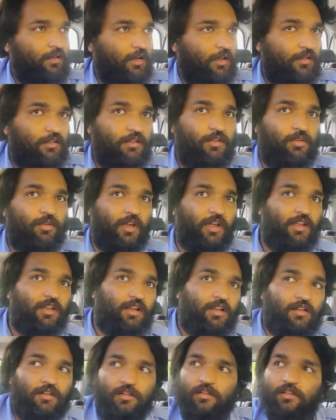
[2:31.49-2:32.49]
करनी तो है ही
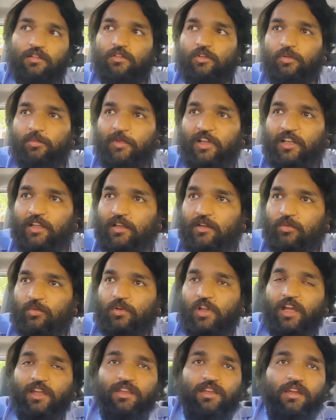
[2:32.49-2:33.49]
ना तो मैंने
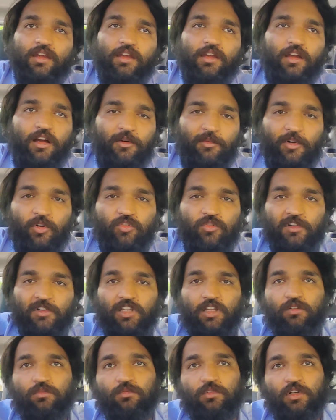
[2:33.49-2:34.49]
उठाई है अमाउंट
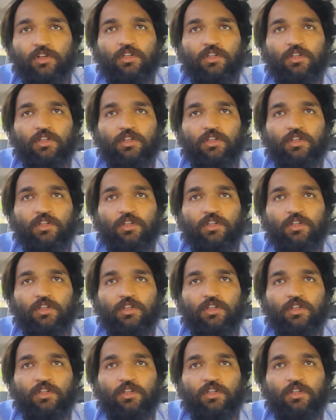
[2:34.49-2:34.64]
बताऊं